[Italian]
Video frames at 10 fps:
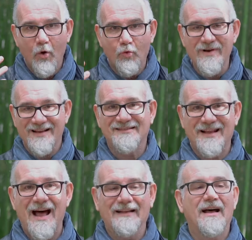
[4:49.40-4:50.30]
una
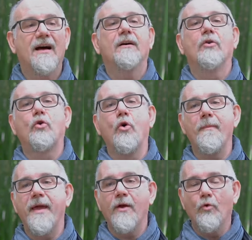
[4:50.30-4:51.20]
strada,
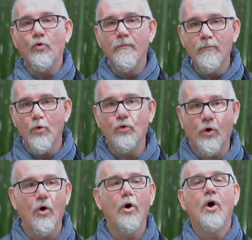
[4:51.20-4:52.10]
come un
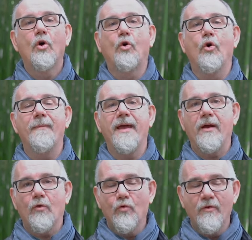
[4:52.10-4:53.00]
muro,
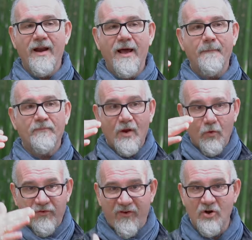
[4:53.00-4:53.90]
come un
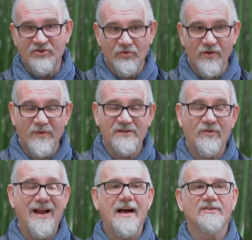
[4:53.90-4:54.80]
fosso in
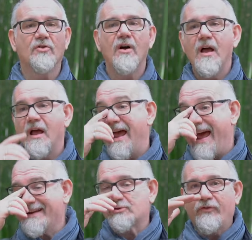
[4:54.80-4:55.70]
questo caso,
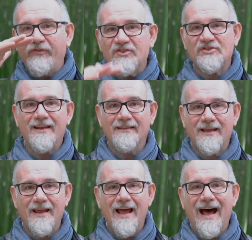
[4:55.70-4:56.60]
è
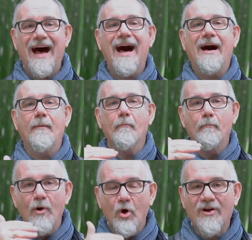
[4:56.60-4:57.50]
sufficiente a
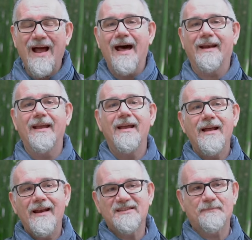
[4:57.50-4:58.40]
bloccarne
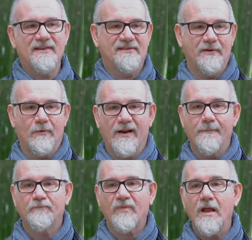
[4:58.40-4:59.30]

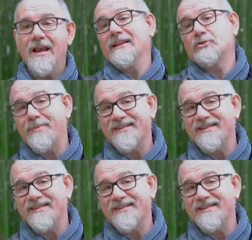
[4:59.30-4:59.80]
l'espansione. L'altro